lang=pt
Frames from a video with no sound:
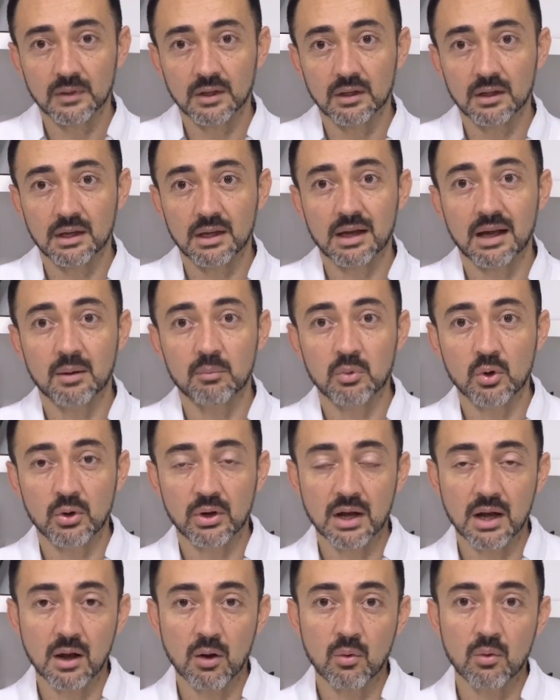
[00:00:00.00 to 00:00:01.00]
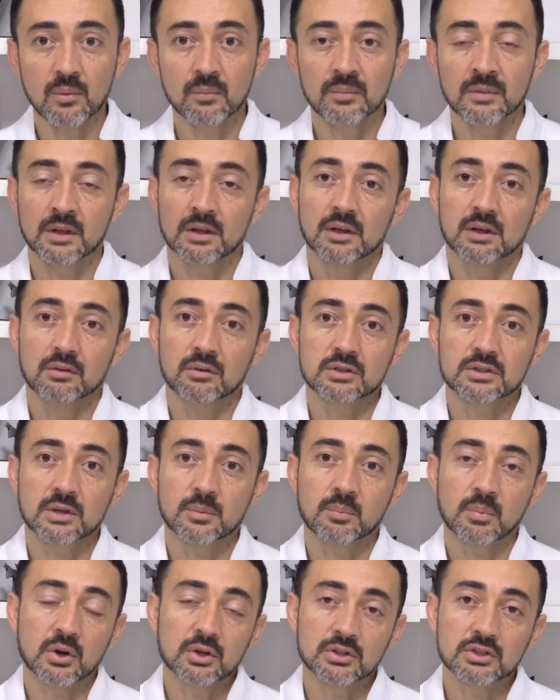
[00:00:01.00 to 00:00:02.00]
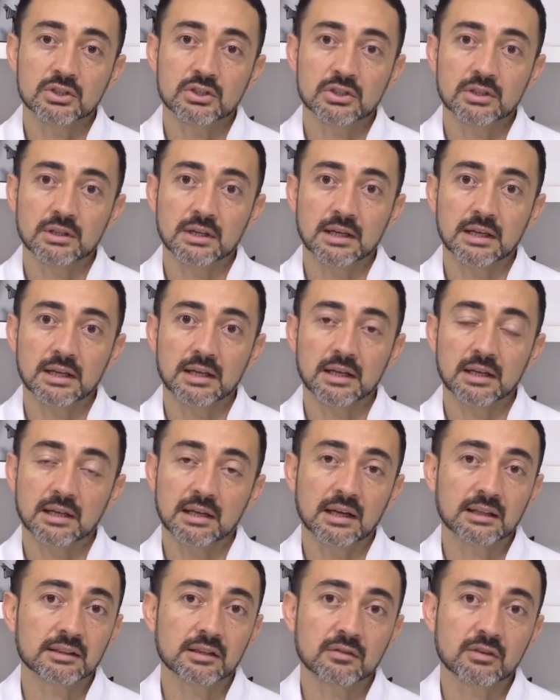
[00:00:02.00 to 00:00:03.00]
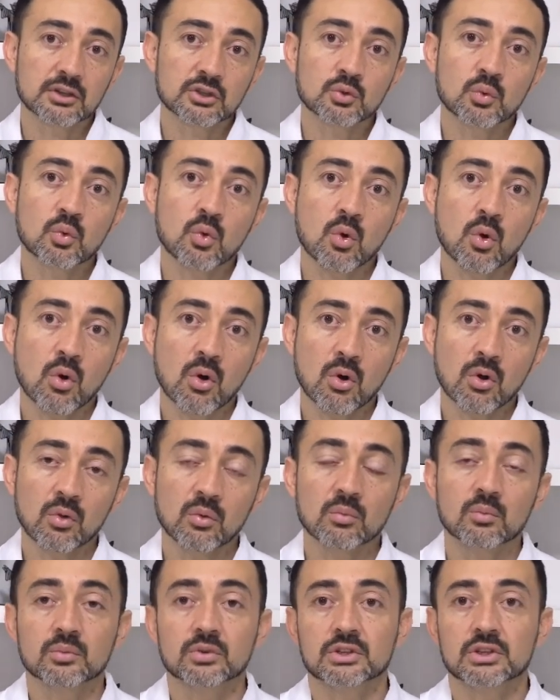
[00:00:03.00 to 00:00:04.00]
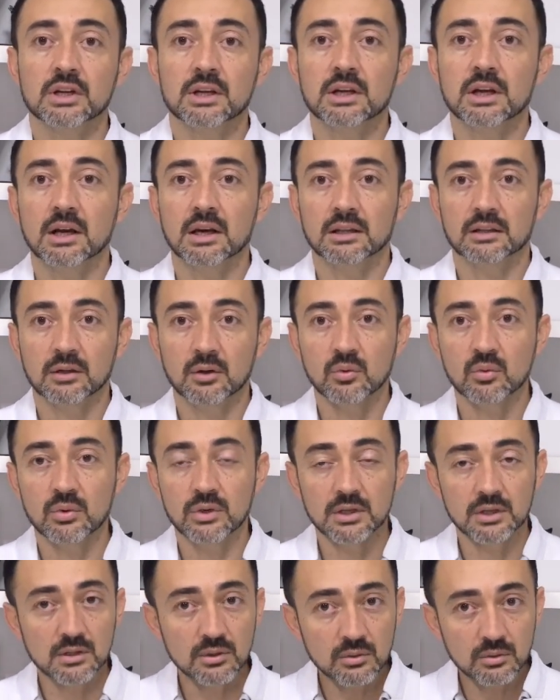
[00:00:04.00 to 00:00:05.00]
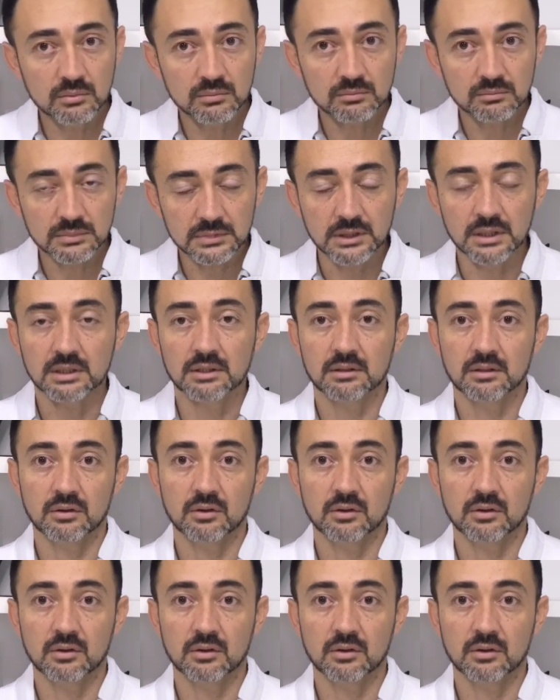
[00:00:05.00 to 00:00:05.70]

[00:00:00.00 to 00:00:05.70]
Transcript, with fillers: é, aboral, você pode, é, através do colo, chegar até o ilho, né?